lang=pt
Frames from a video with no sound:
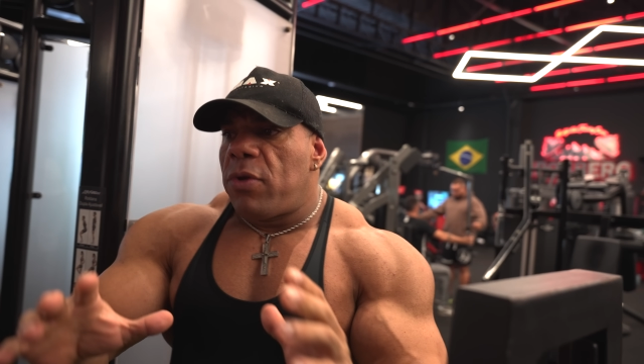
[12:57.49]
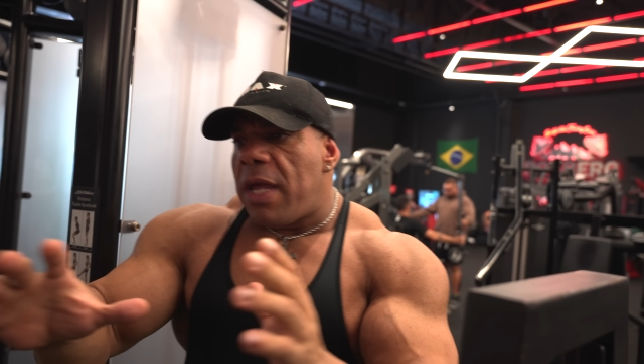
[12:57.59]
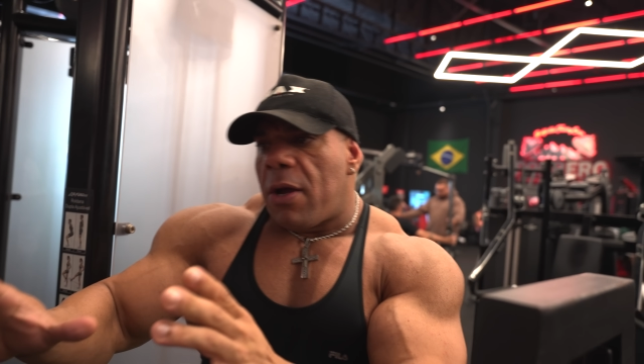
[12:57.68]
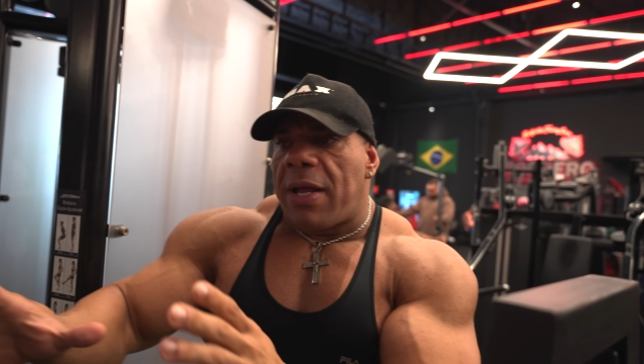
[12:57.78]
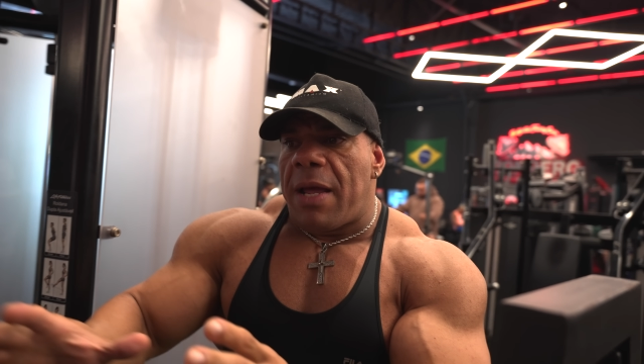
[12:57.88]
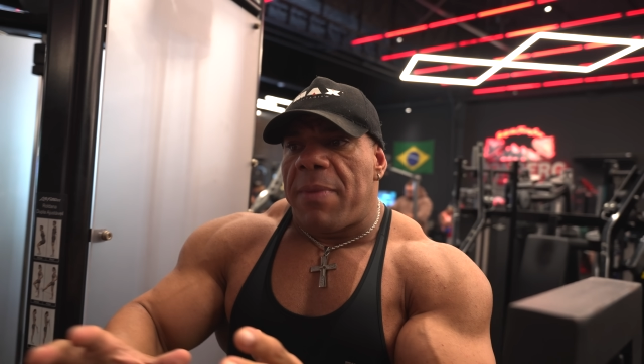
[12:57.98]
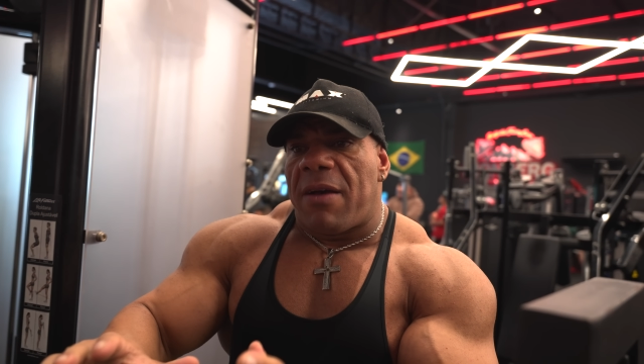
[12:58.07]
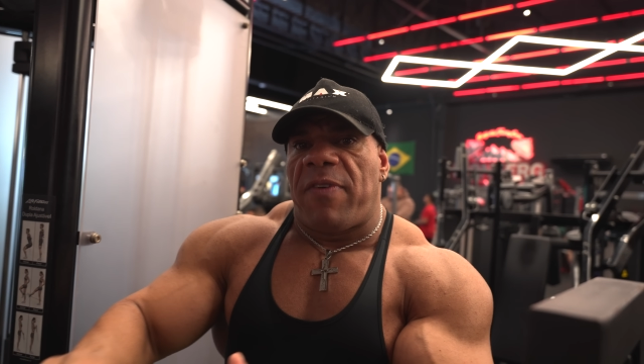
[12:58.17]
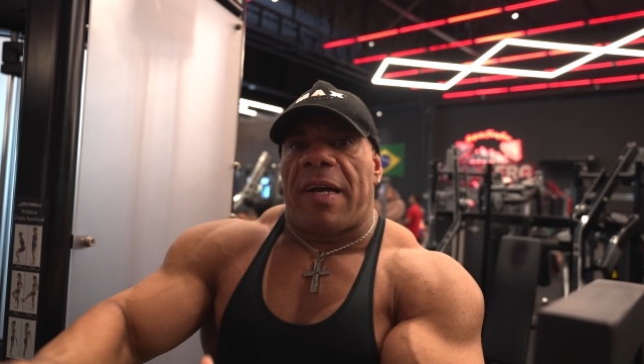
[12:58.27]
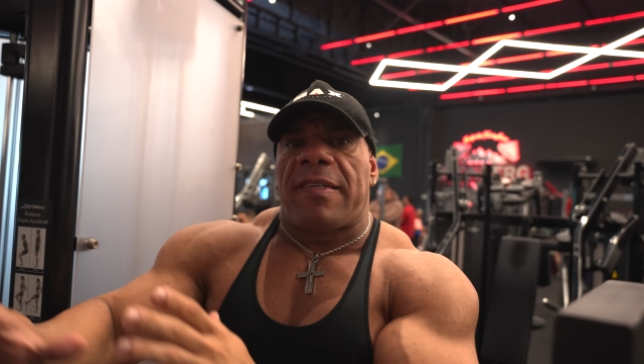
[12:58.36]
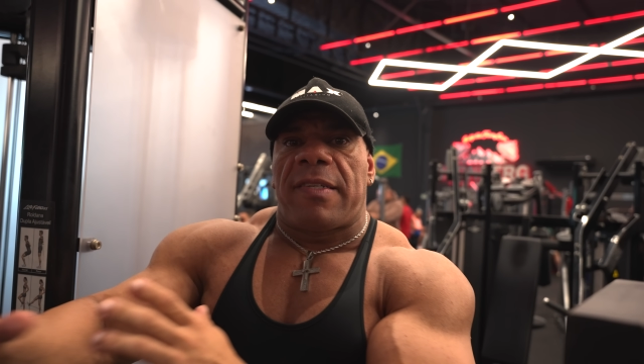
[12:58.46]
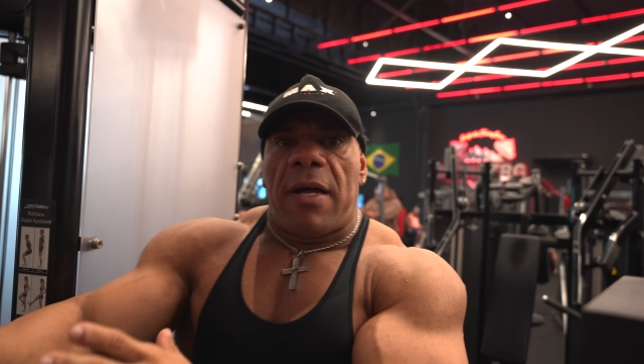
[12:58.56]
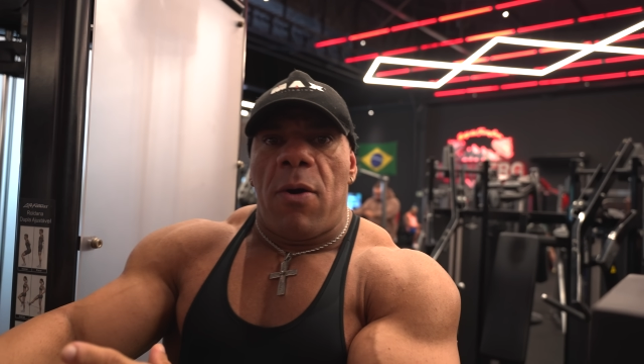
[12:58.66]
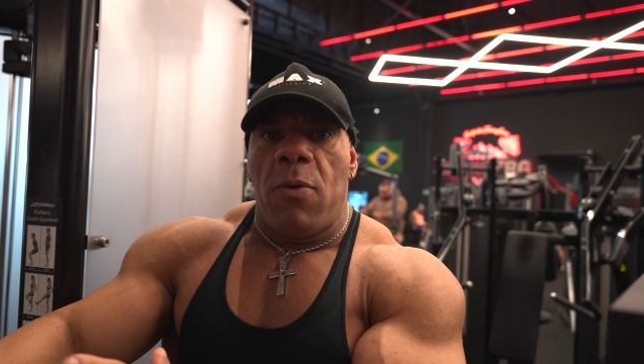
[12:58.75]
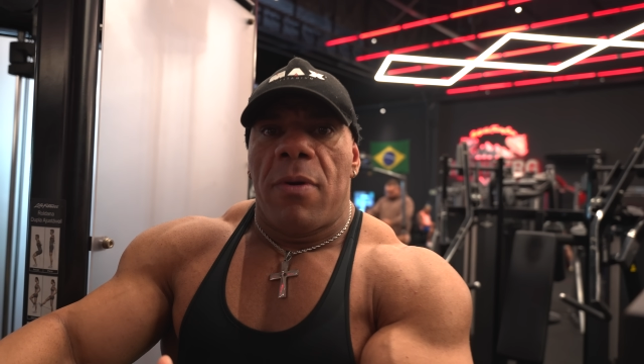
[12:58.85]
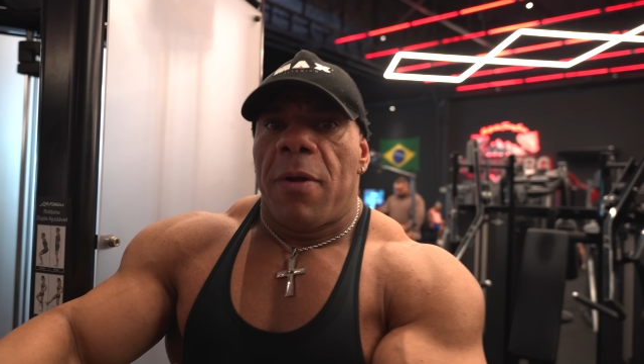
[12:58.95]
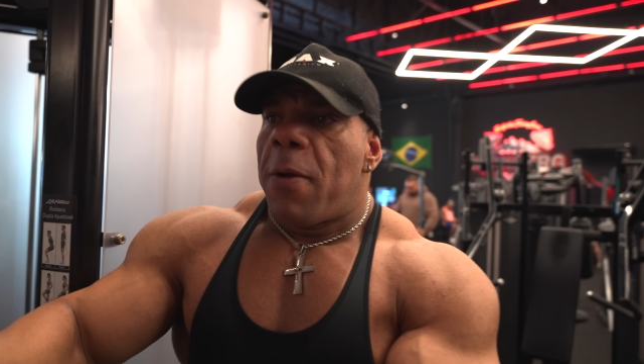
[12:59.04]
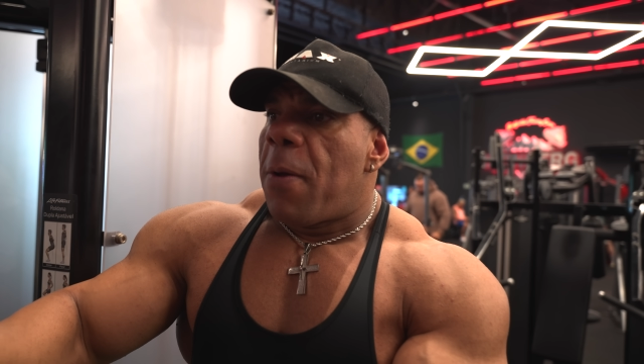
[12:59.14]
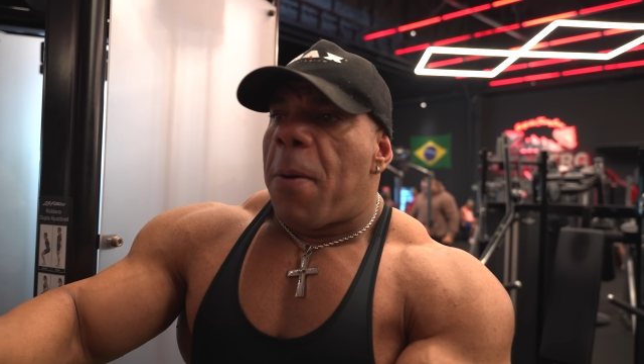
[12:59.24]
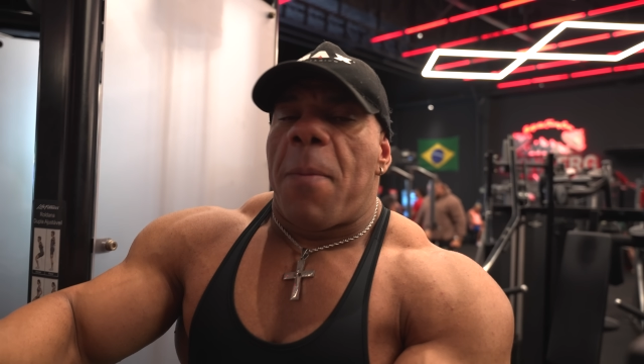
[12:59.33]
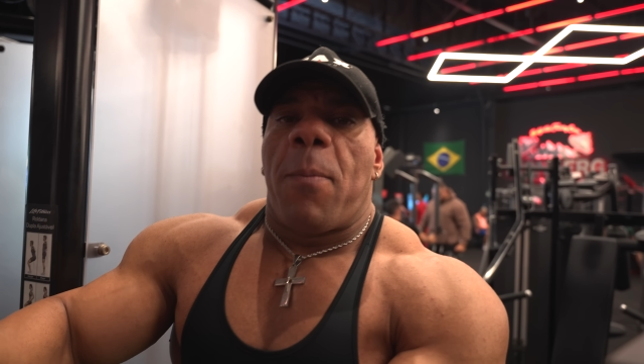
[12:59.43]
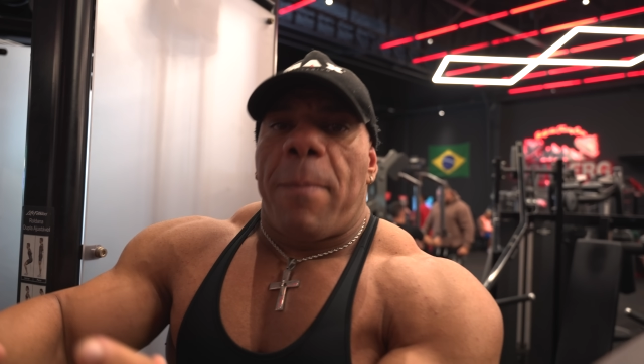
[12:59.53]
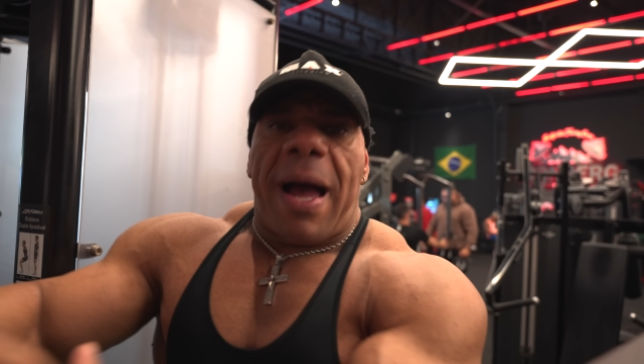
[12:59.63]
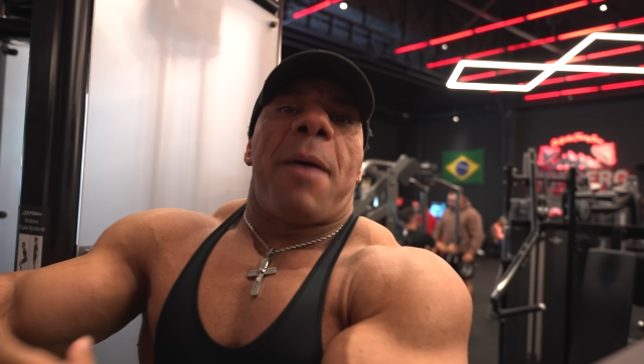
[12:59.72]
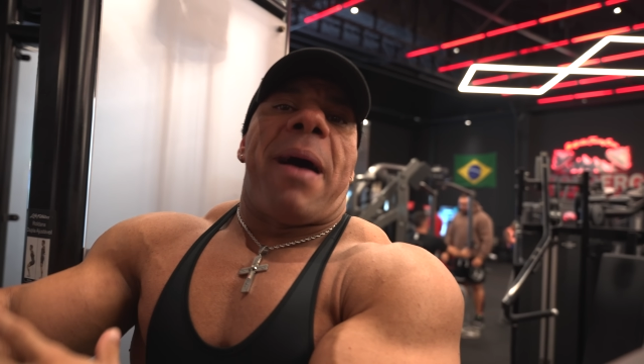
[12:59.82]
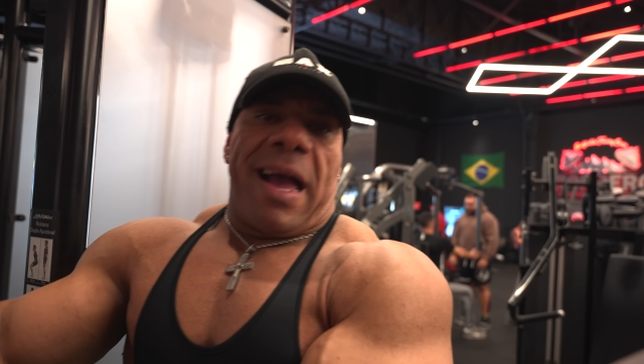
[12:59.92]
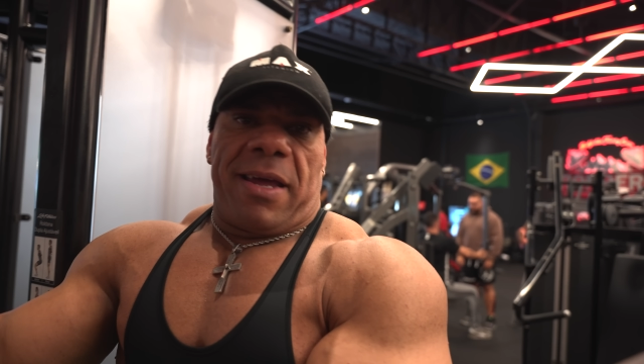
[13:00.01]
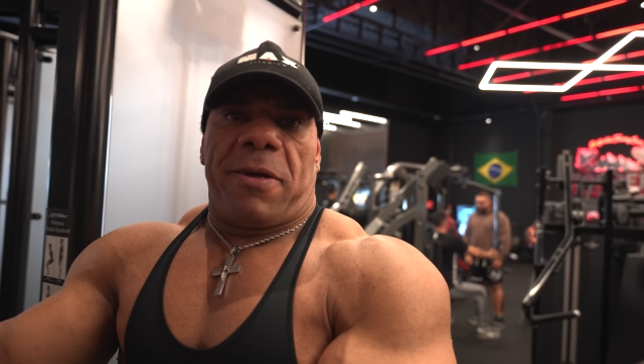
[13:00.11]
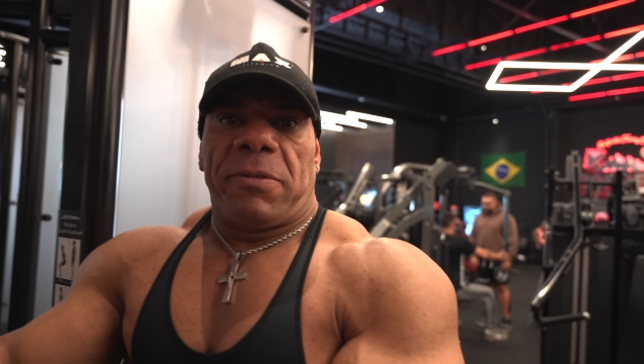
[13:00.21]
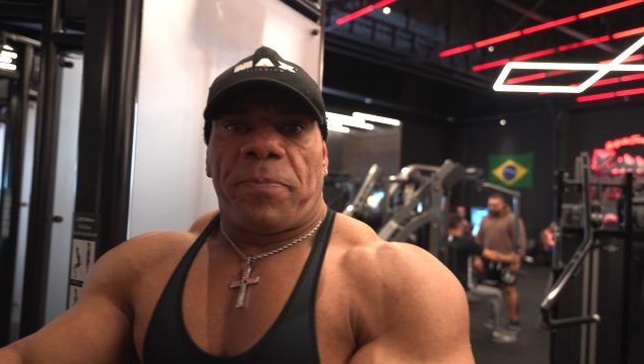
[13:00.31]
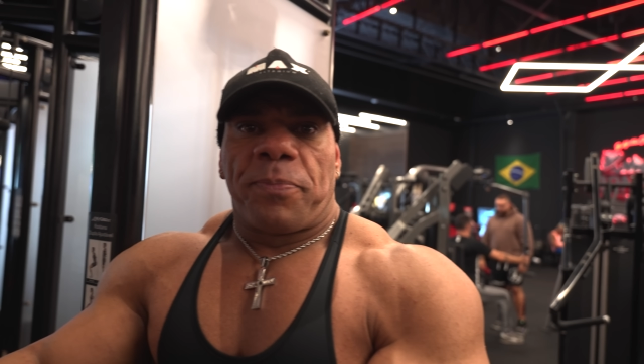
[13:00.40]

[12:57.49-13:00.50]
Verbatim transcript: o negro ele é a minha versão mais magra.